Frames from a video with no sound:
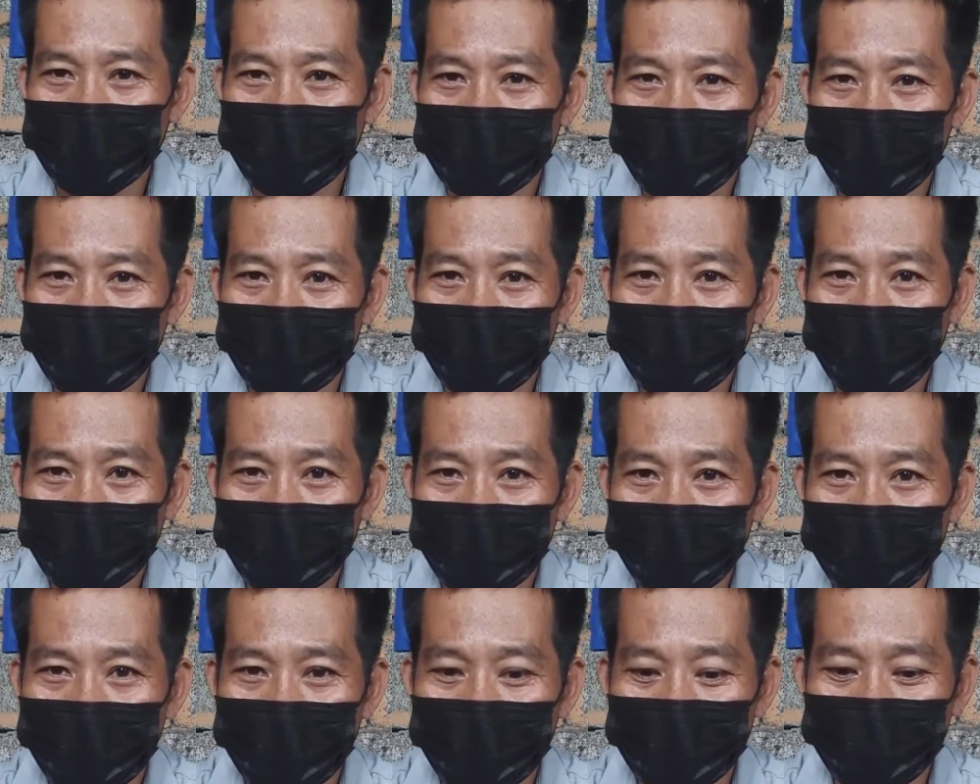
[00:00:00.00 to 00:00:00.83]
Uh,
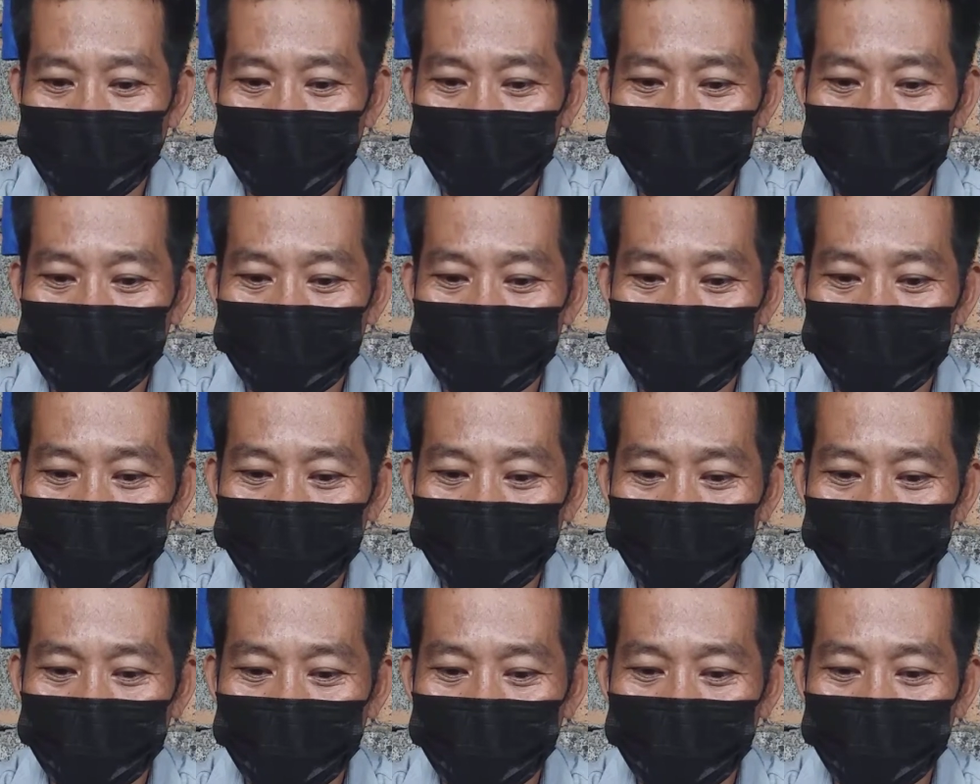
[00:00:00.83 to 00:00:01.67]
ah, medyo
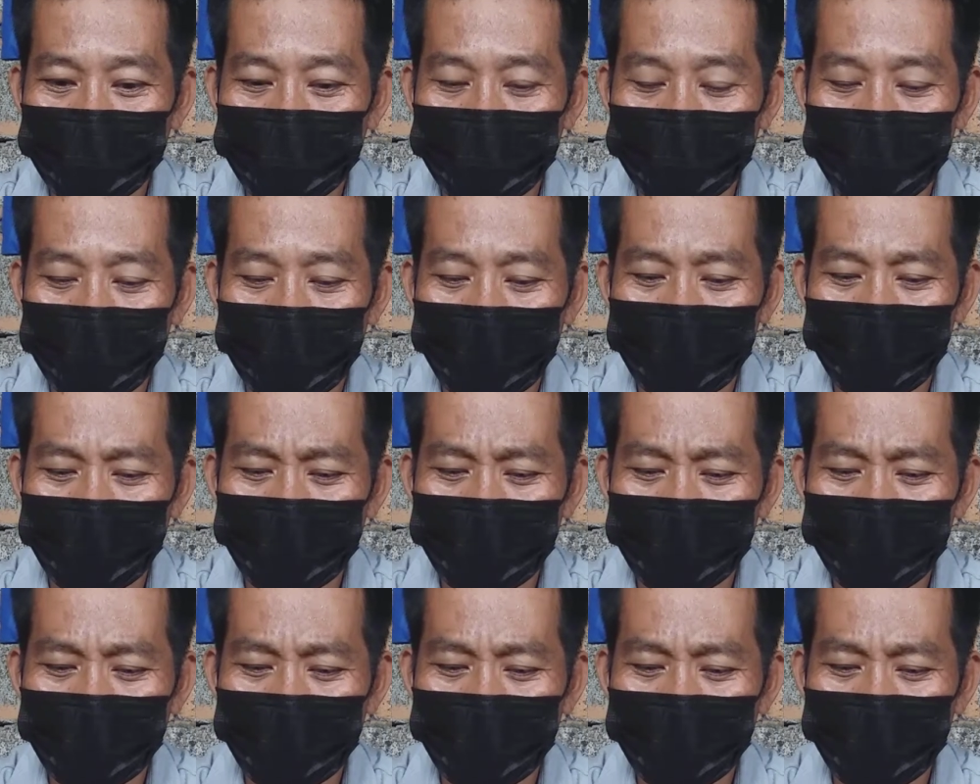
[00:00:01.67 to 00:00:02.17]
ang